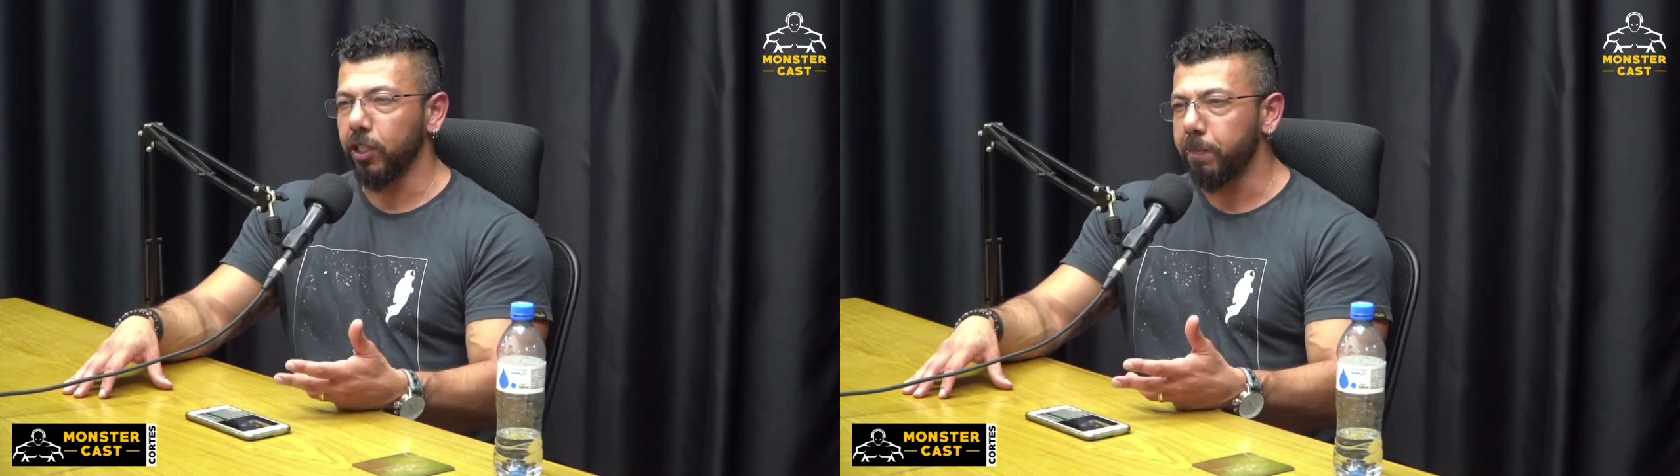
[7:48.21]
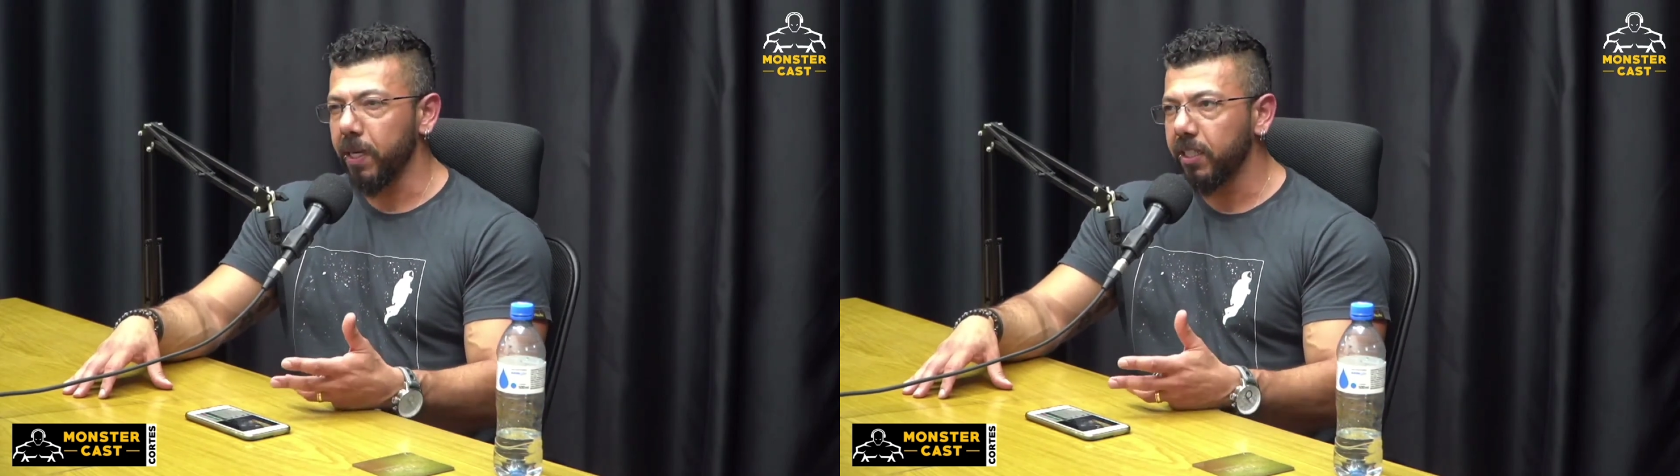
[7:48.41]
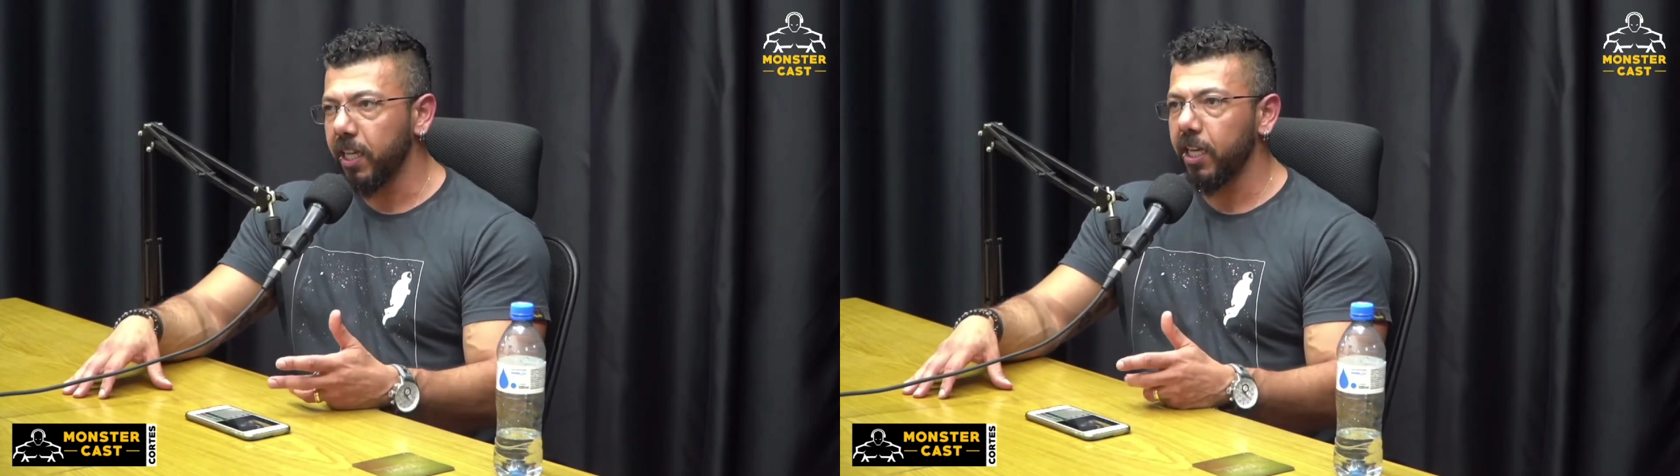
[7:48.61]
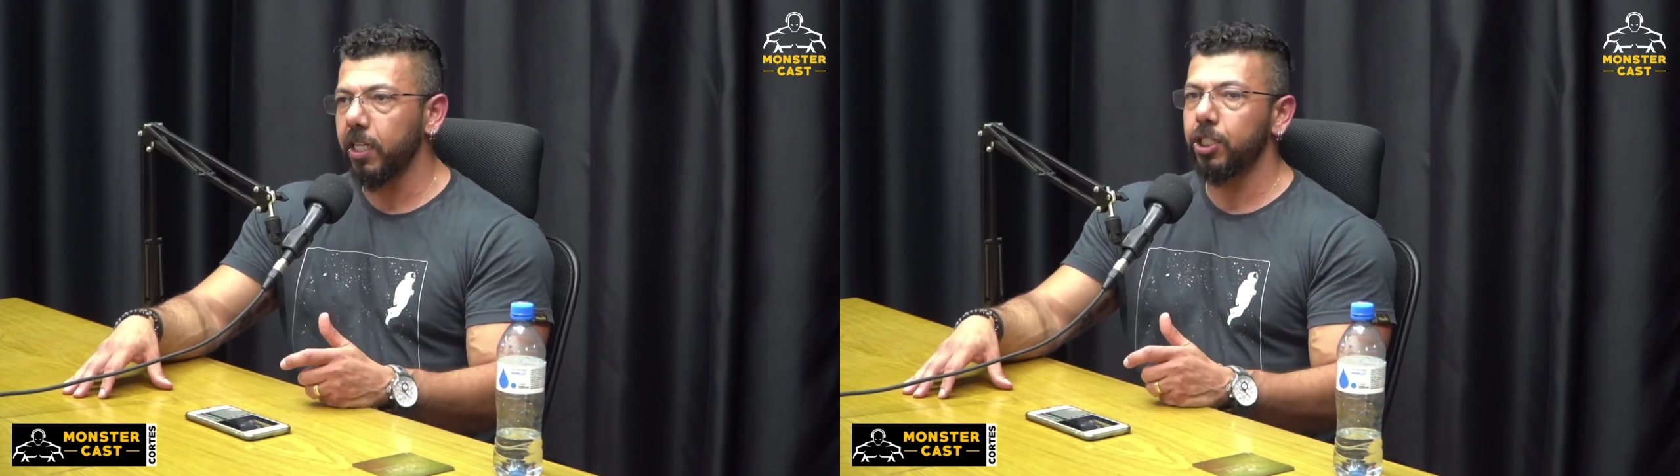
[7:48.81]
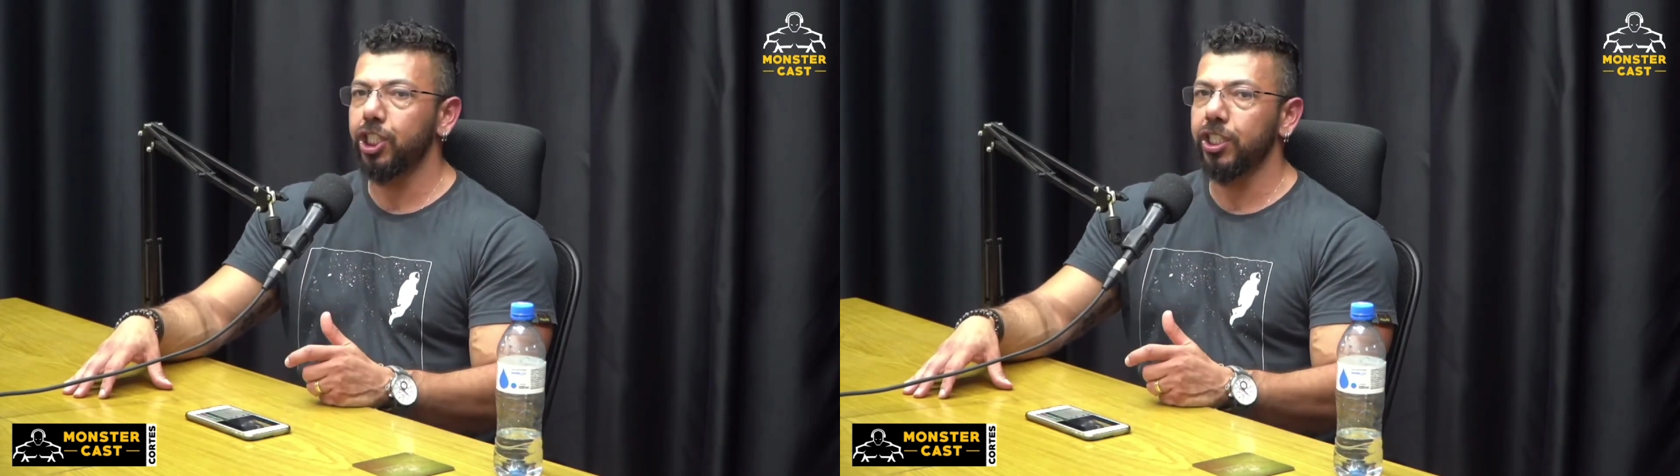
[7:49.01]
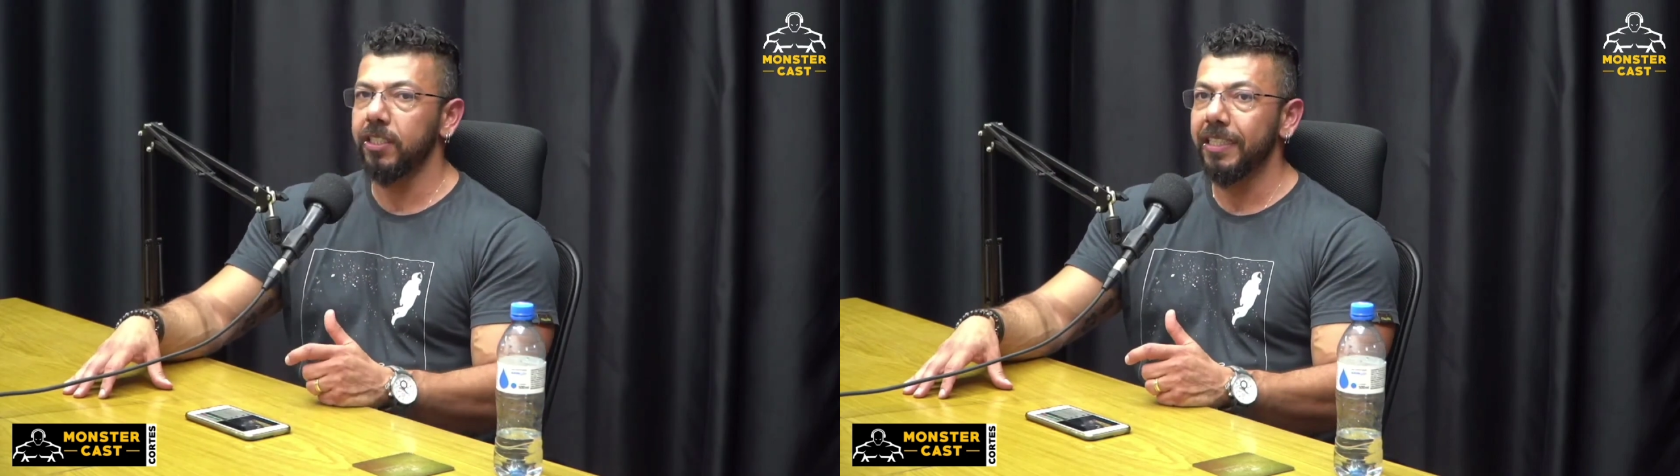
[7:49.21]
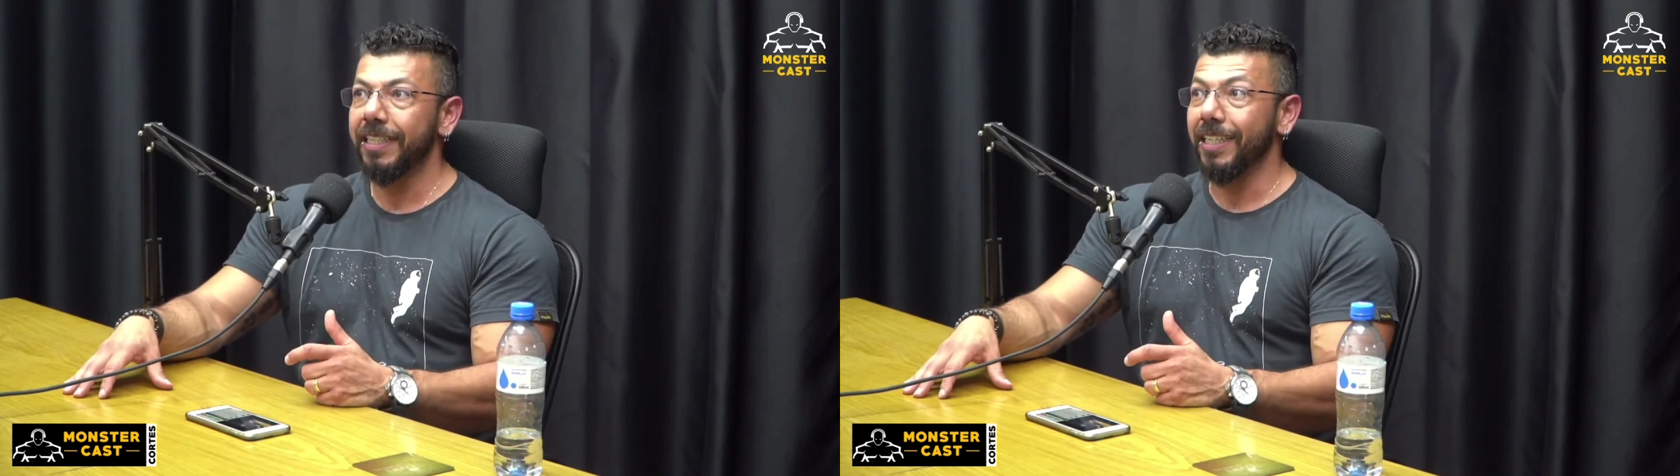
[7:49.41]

dependente,